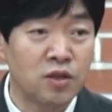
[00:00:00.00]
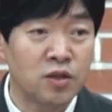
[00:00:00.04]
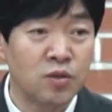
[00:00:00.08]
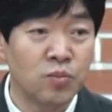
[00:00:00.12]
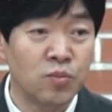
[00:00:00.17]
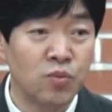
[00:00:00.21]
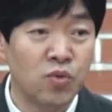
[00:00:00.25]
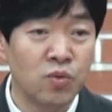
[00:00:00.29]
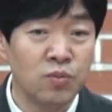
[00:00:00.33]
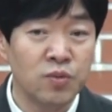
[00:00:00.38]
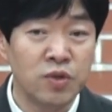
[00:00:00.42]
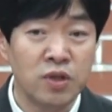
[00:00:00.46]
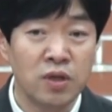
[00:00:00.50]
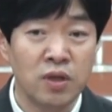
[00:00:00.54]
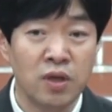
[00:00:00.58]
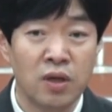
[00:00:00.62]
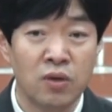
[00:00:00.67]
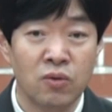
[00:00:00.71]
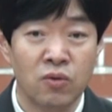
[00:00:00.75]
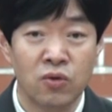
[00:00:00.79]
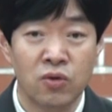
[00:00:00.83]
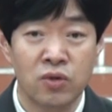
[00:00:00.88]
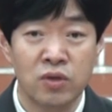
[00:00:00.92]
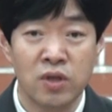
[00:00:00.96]

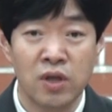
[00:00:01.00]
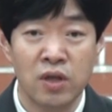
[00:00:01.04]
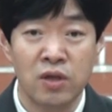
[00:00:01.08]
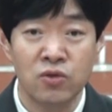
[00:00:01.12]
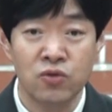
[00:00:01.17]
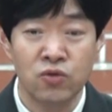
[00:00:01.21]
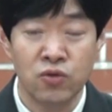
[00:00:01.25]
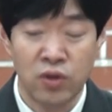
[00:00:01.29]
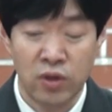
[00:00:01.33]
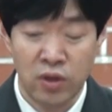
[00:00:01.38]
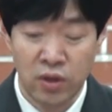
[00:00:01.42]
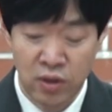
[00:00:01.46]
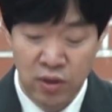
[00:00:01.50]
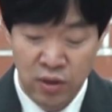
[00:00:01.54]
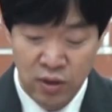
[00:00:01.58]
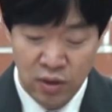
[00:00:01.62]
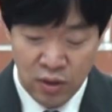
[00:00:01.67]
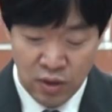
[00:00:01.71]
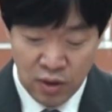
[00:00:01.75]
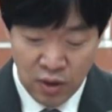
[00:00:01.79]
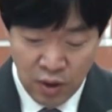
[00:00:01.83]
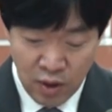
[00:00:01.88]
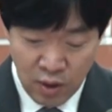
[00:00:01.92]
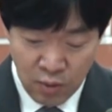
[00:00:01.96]
진품신앙으로 살 수
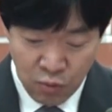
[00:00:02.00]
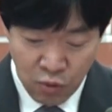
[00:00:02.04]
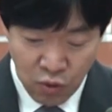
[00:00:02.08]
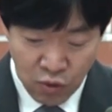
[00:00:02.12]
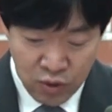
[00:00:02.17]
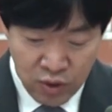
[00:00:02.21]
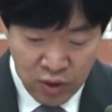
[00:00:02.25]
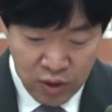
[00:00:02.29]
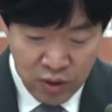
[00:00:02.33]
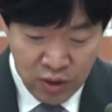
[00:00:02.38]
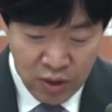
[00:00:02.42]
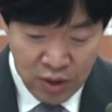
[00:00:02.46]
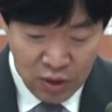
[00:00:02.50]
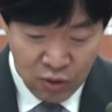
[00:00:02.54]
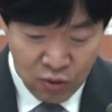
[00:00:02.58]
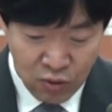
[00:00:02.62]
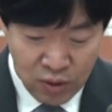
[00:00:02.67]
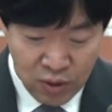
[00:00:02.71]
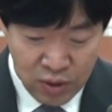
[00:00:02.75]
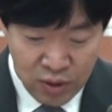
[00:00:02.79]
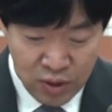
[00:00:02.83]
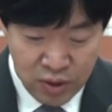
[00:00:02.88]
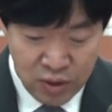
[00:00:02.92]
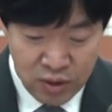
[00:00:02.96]
있는 복된
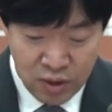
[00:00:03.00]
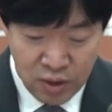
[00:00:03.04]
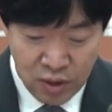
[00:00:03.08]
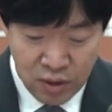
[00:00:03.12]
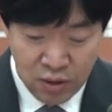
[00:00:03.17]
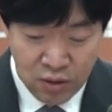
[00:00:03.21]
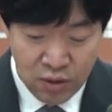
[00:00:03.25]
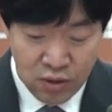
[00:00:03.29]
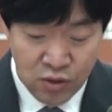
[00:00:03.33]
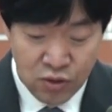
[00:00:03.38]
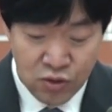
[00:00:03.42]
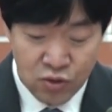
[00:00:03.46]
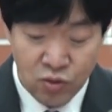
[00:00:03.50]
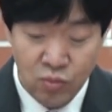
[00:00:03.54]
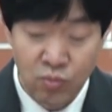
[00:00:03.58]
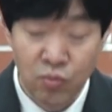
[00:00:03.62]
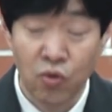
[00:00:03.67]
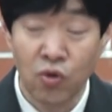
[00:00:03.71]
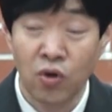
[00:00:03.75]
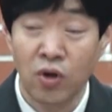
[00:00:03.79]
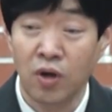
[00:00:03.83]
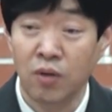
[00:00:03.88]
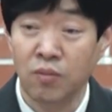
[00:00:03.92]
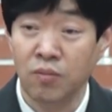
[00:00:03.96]
이하루가 되시기를
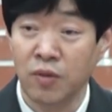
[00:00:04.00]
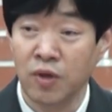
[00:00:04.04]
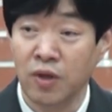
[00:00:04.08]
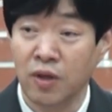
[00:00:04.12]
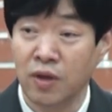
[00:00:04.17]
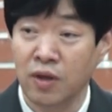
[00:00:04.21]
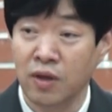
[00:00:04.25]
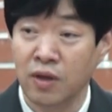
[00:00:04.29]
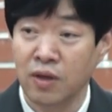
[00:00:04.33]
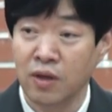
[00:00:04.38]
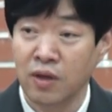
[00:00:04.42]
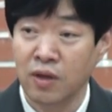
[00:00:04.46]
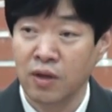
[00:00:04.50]
축복합니다.